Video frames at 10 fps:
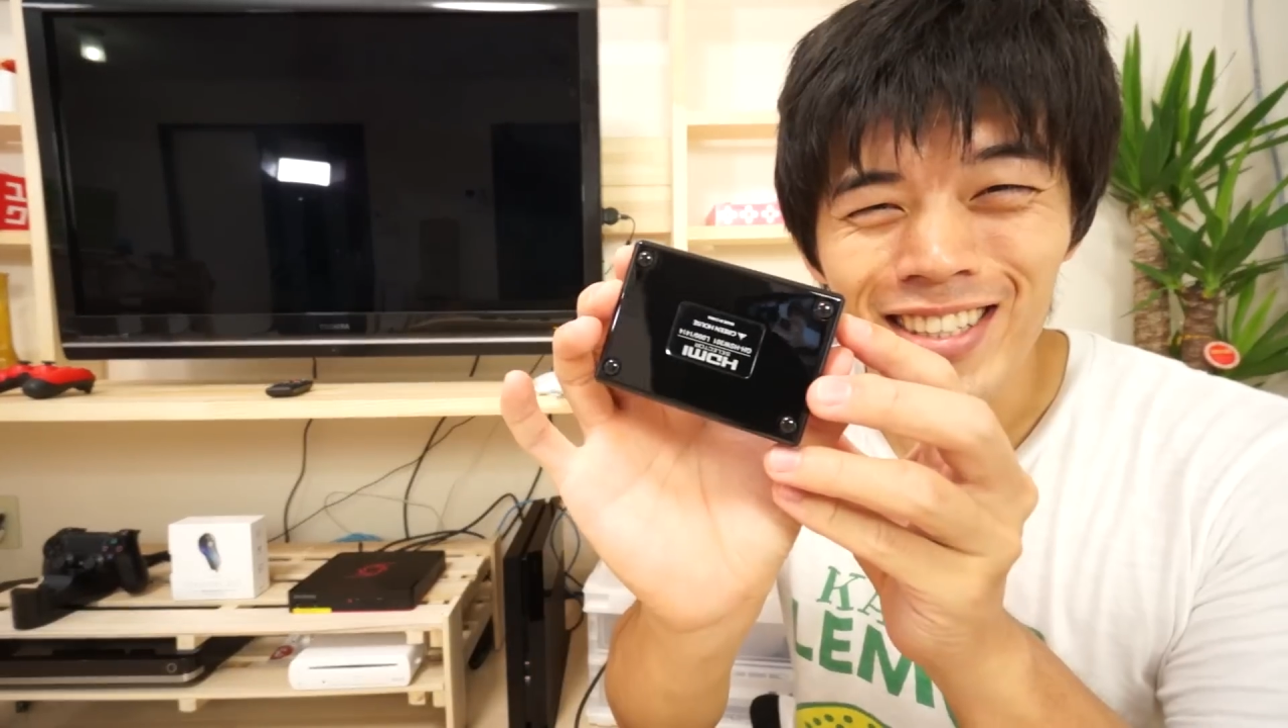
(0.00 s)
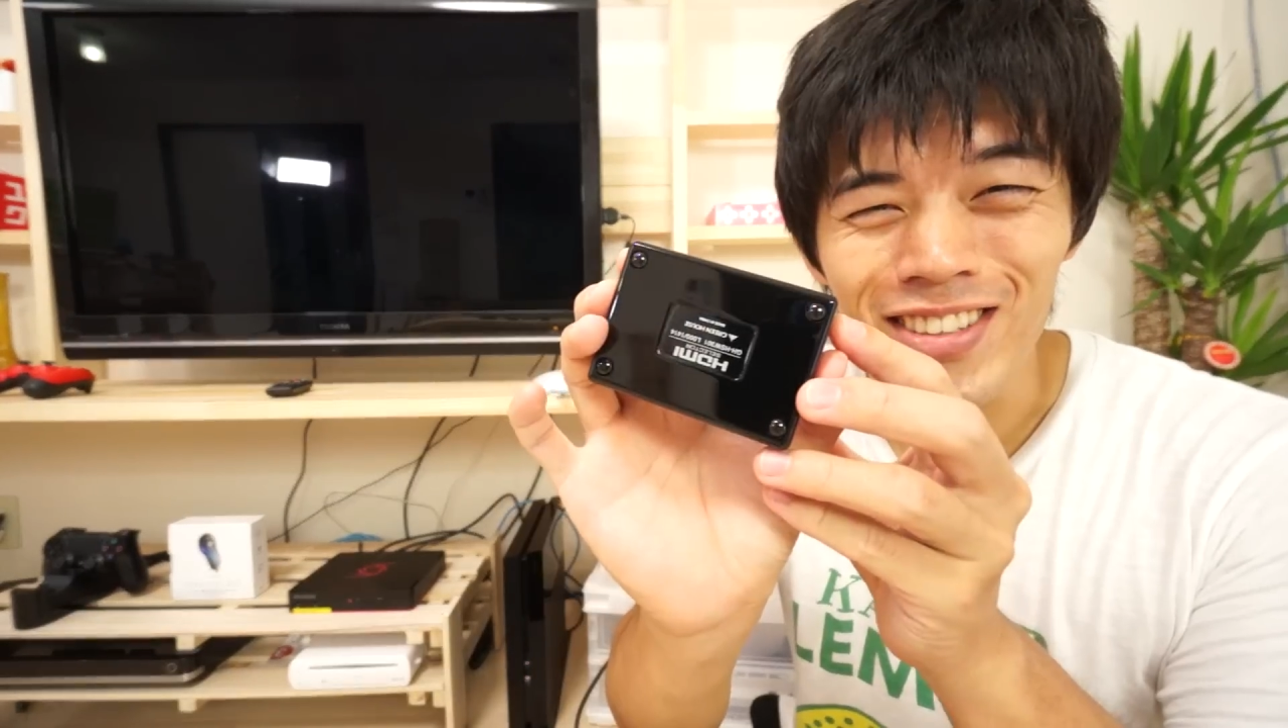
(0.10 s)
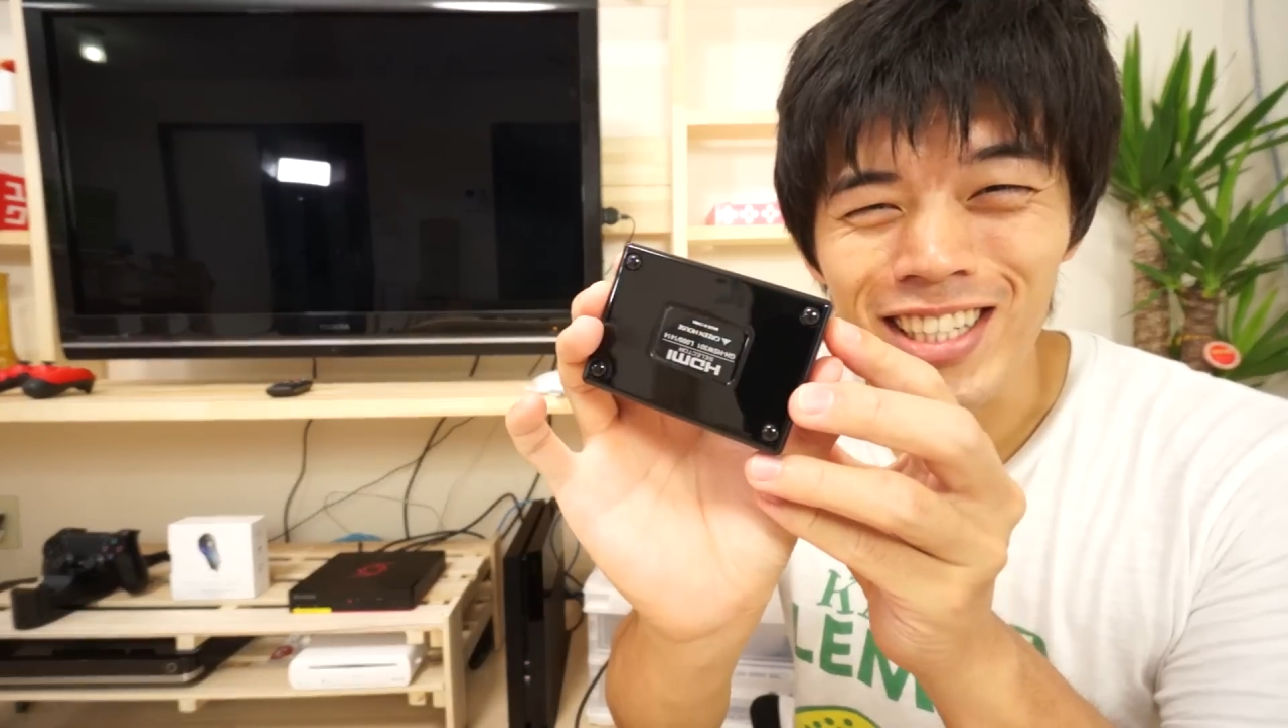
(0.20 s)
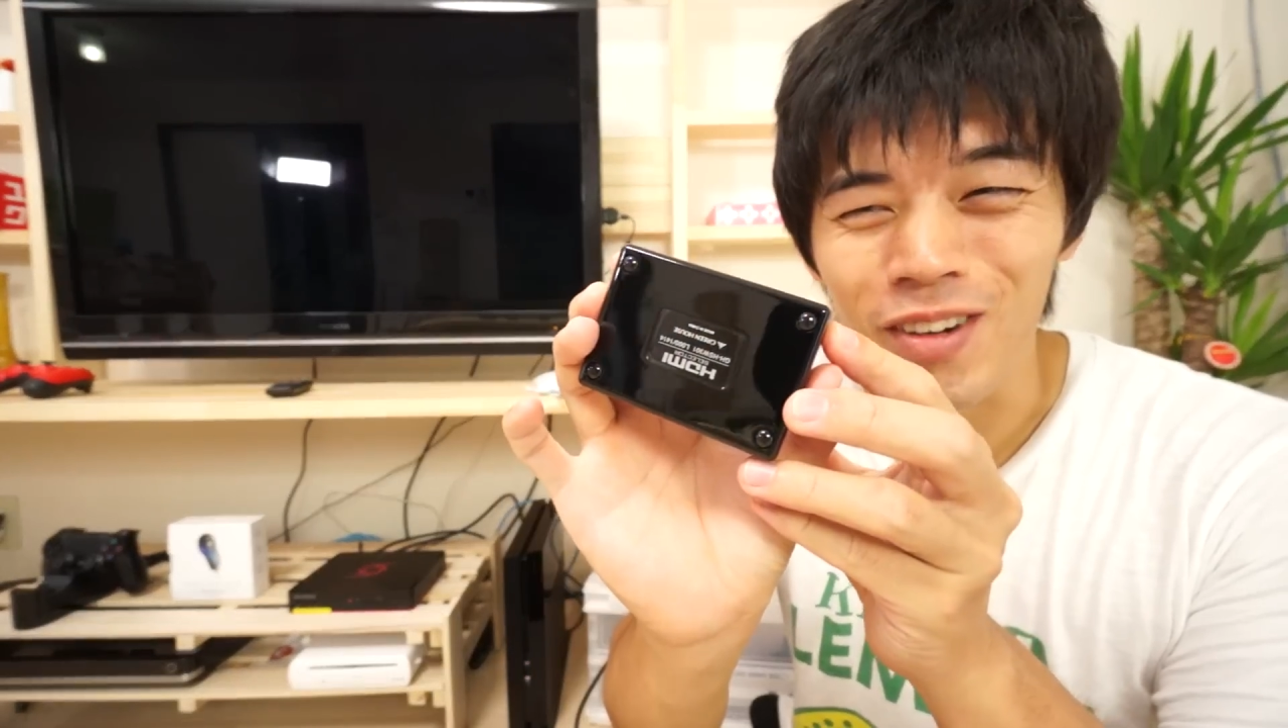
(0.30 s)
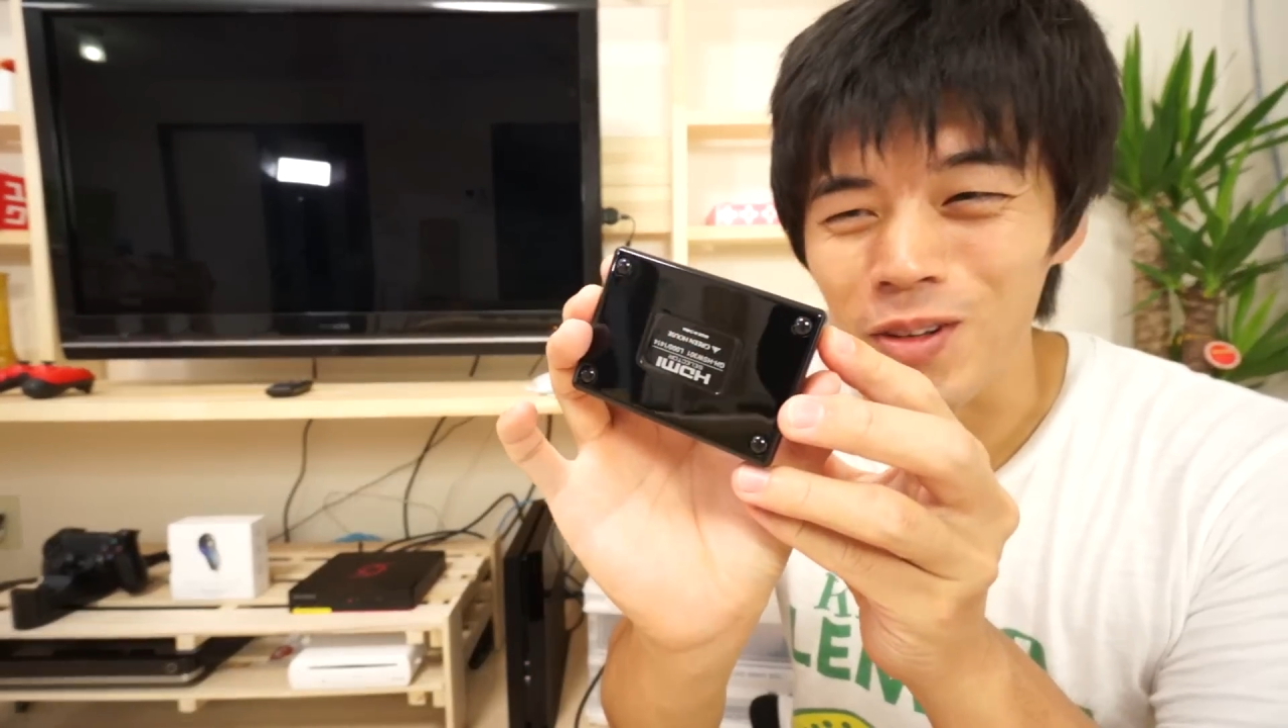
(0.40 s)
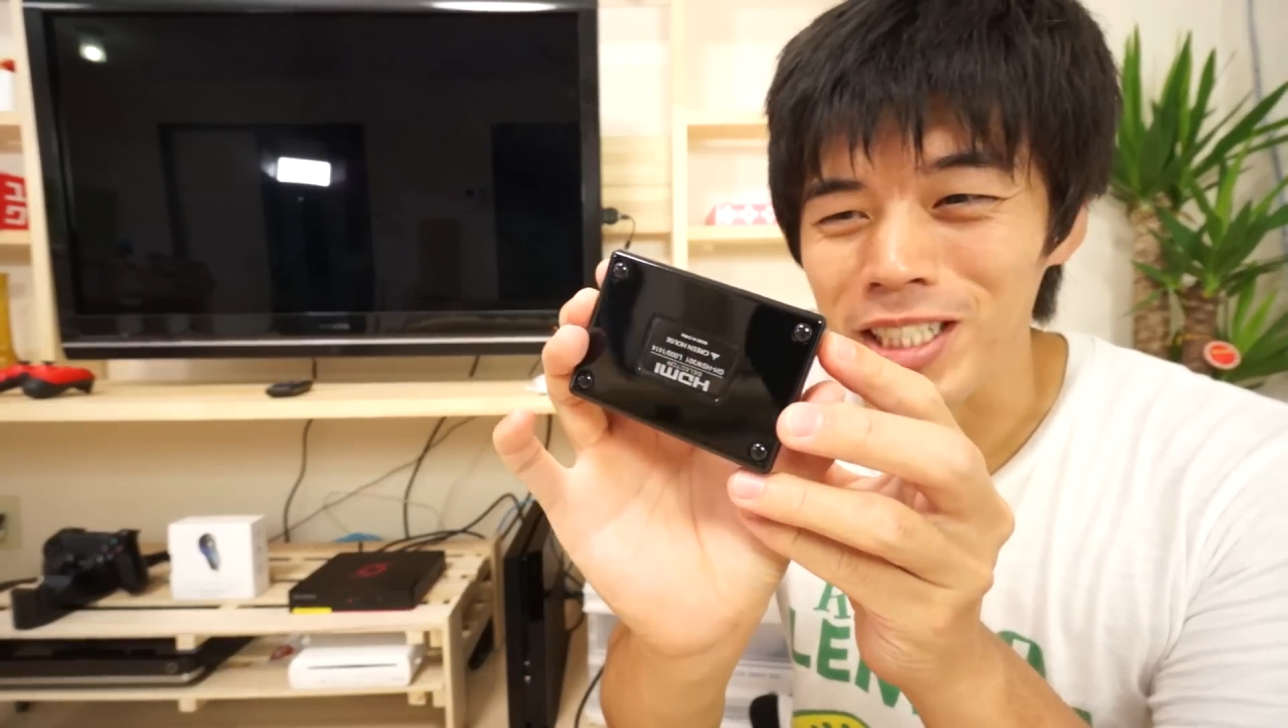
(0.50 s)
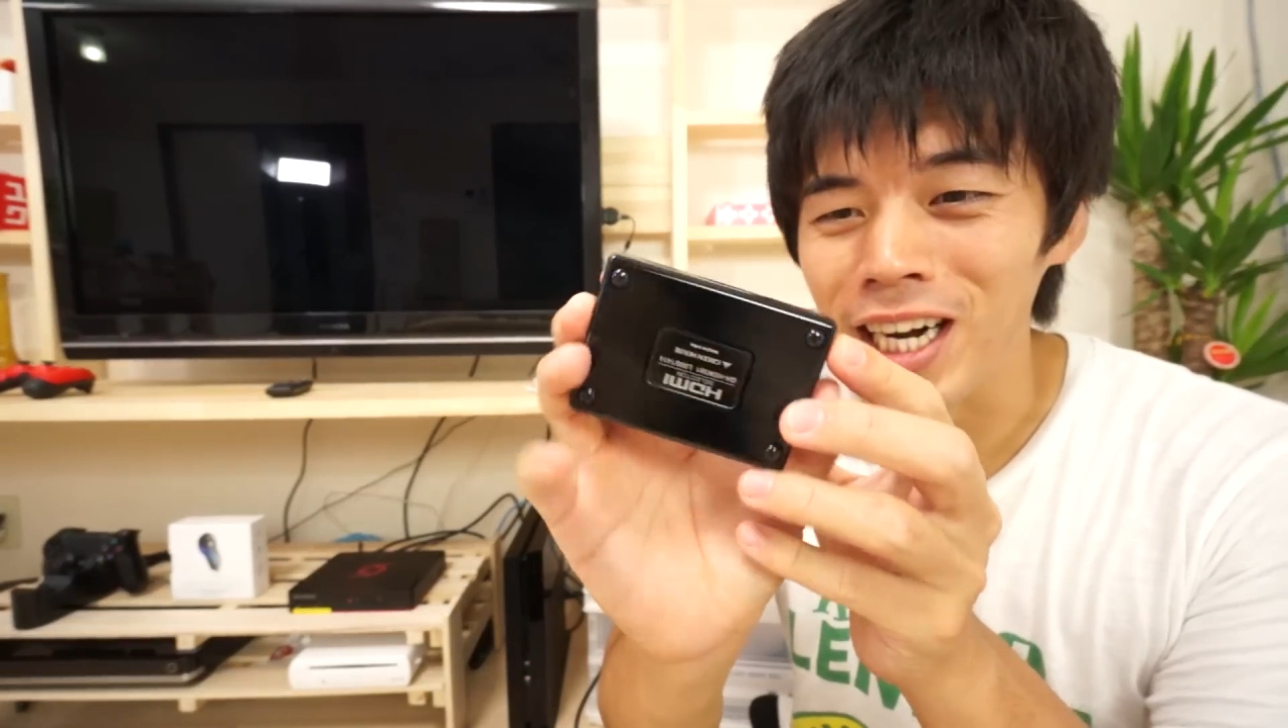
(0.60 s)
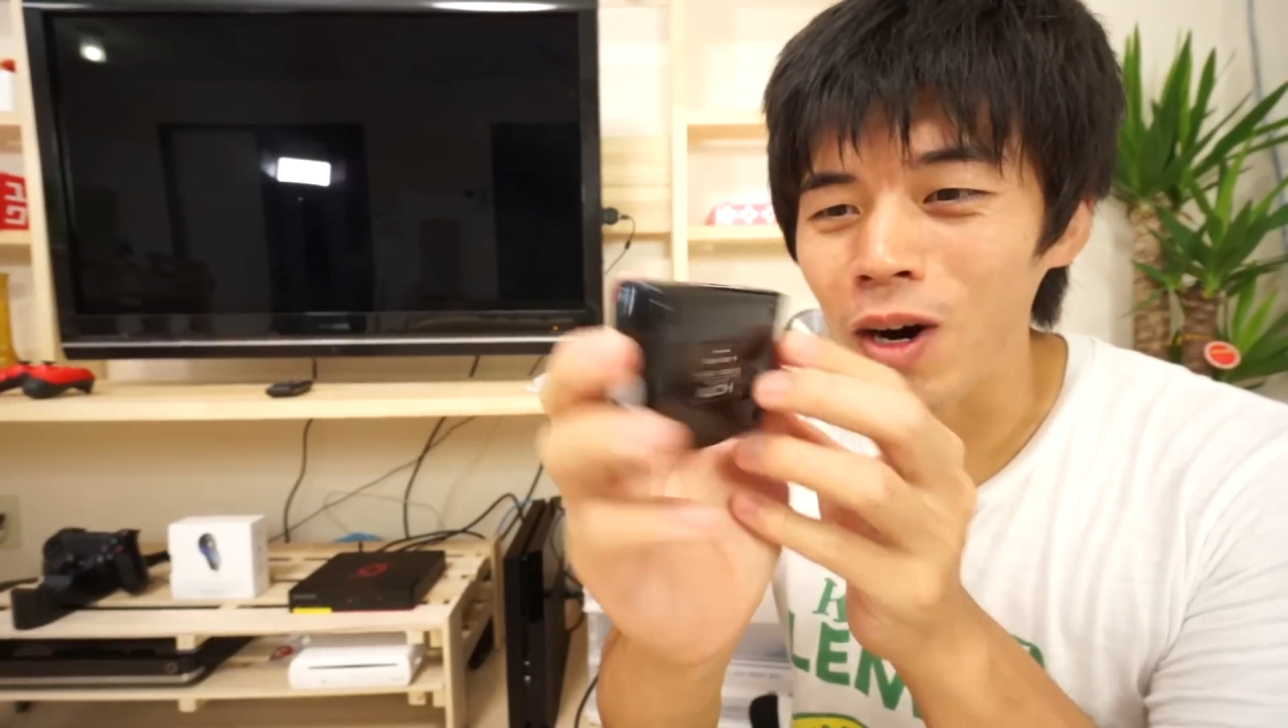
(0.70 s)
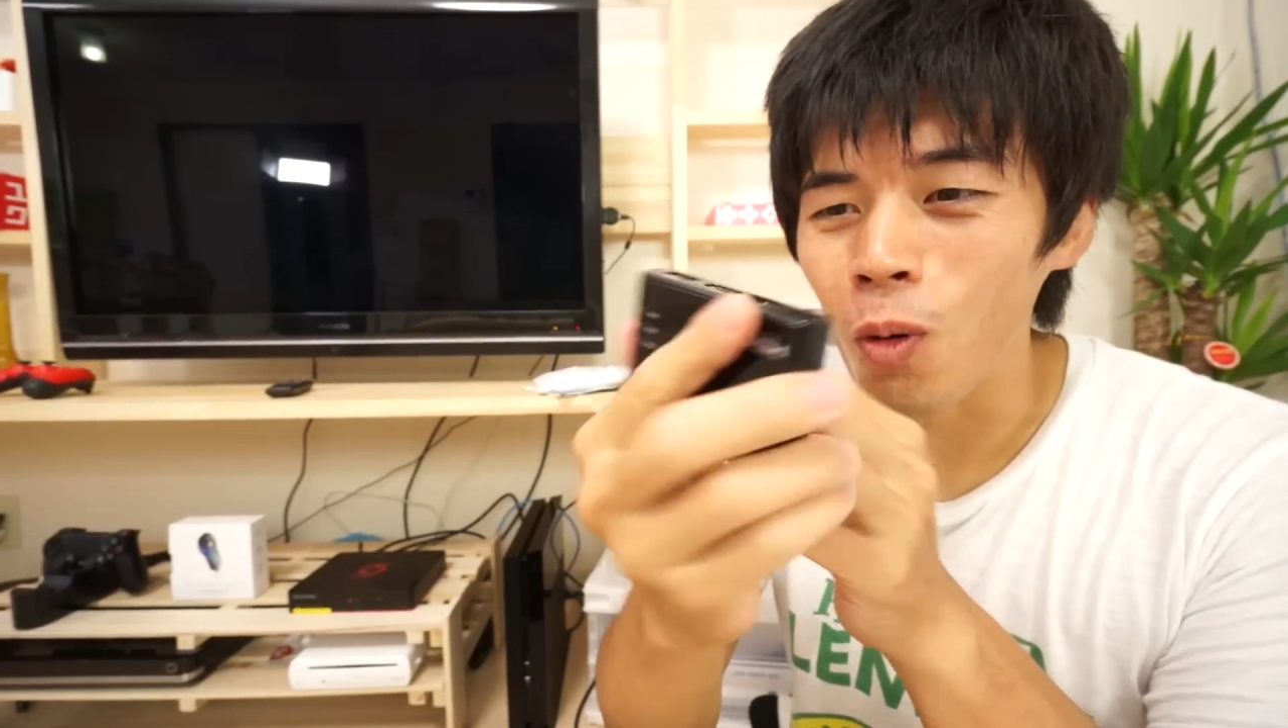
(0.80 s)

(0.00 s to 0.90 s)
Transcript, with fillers: そしてこちらが